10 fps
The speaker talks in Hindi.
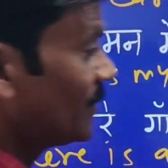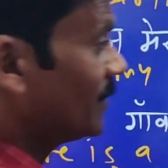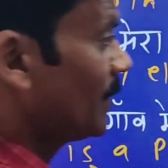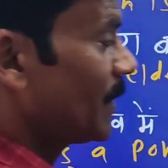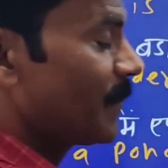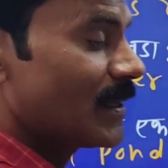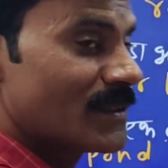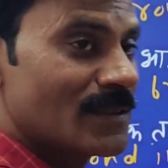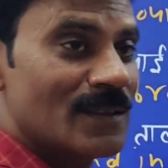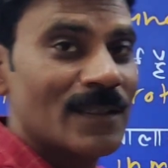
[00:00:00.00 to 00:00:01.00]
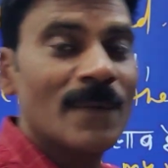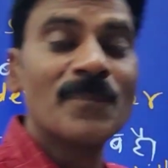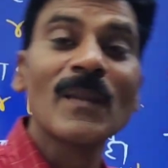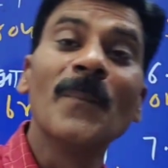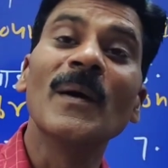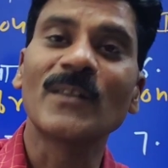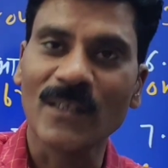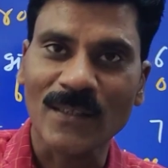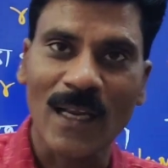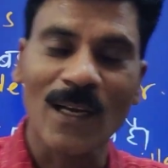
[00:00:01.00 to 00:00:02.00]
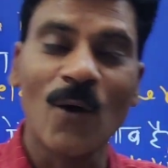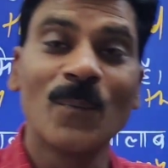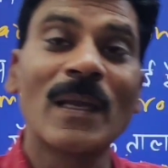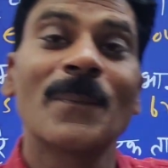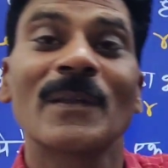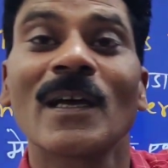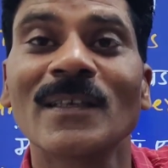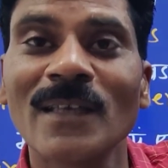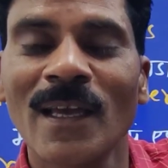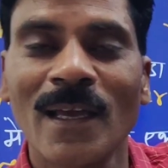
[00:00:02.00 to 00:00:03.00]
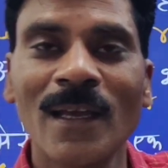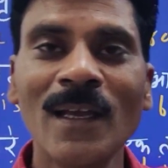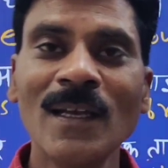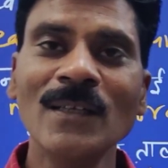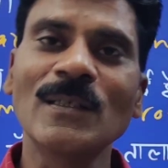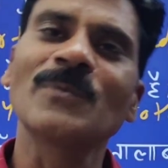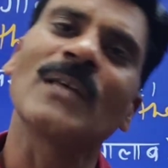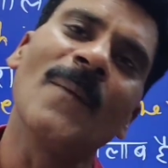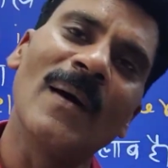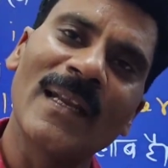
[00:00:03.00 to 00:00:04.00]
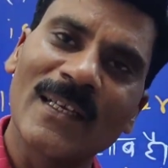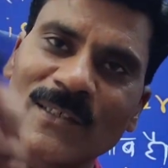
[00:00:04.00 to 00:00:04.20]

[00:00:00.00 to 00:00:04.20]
ये चीज़ है मेरे पास ये चीज़ है मैं इतने साल का हूँ मेरे पिता ये हैं जब सामान्य